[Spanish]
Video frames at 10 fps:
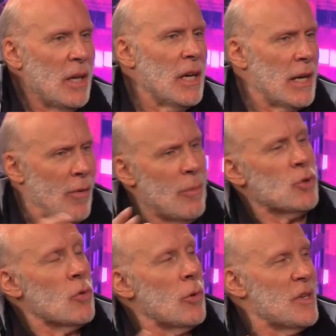y grabamos
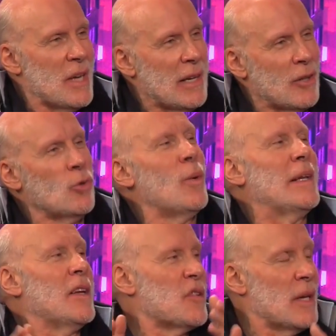un comercial que estuvo al
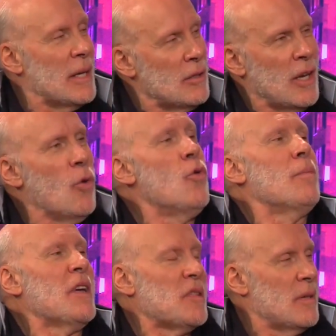día siguiente un
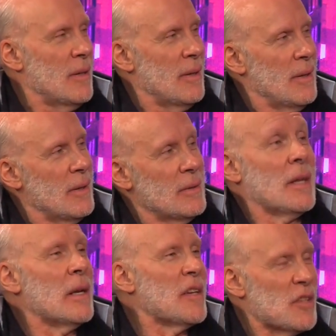mes,
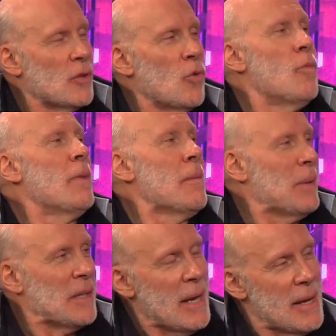desde el día siguiente, un mes en
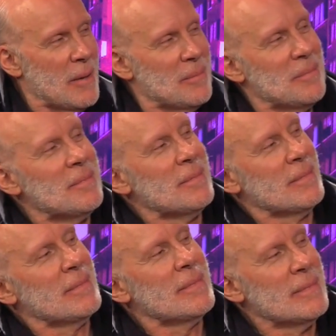pantalla.
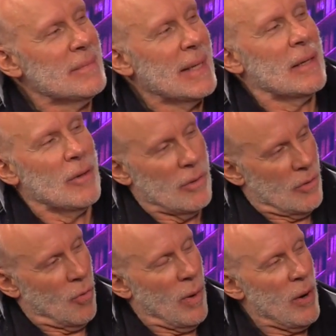
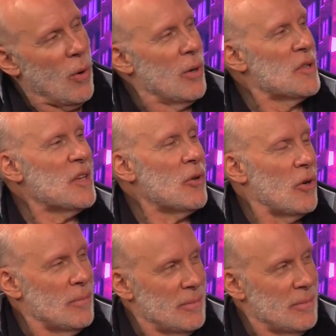Huevo, cero.